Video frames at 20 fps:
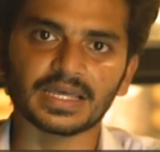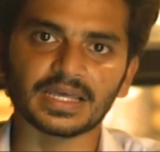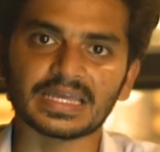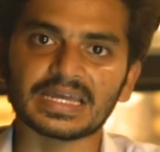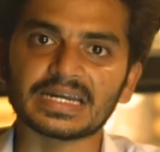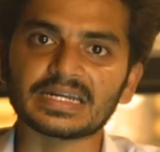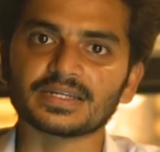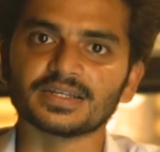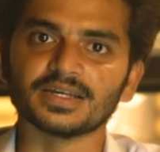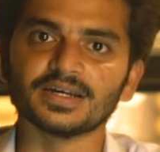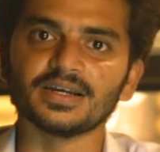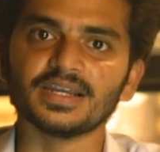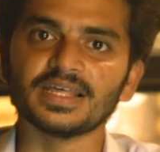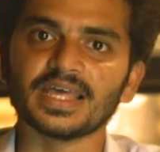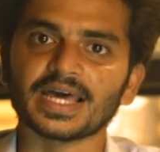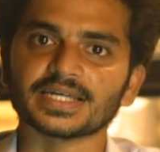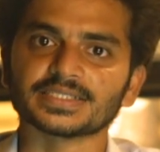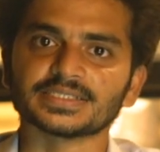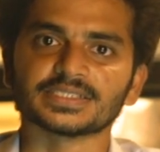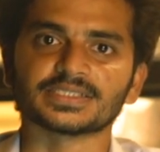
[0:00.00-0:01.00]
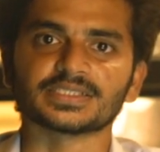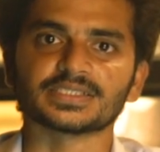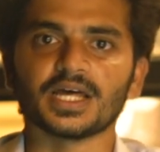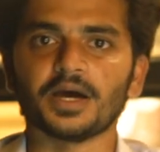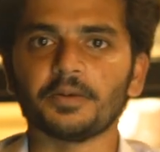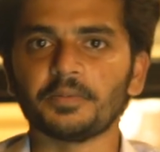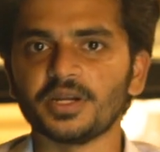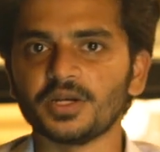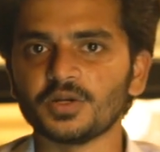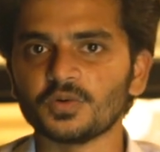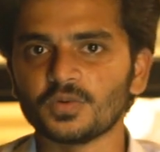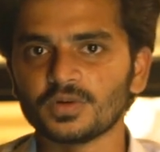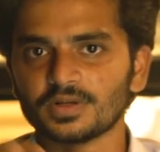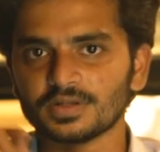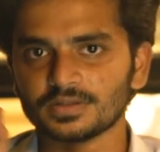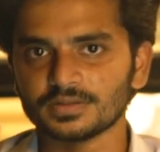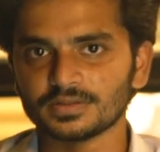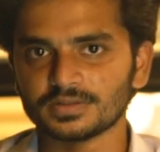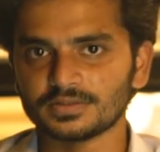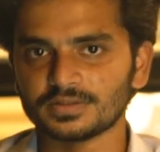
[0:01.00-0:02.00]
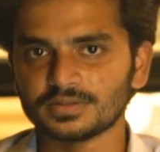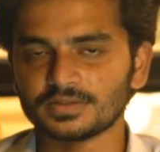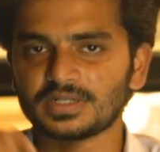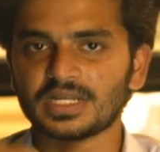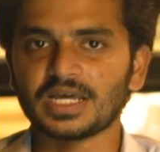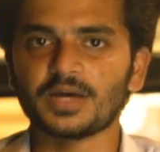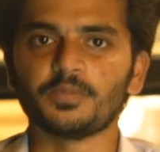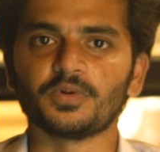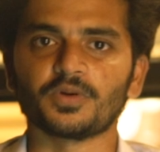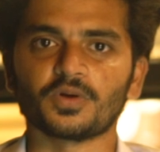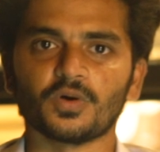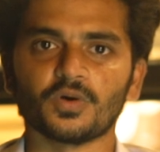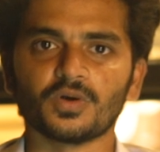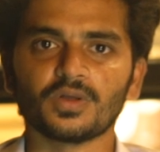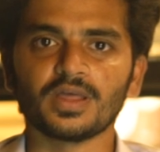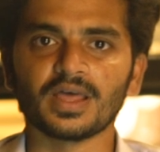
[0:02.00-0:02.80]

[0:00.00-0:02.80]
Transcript: கெட் ஏர்லி ஆக்சஸ் அப்படின்னு ஒரு பட்டன் இருக்கும்